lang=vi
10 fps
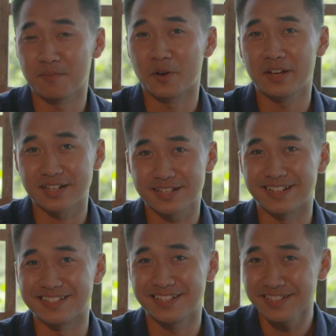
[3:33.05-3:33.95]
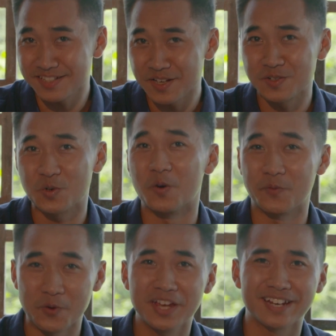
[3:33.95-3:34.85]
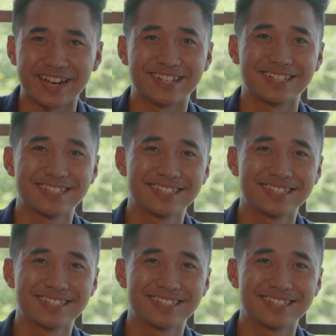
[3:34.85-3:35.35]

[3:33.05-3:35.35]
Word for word: ra món đặc sản rất riêng của Phú Yên này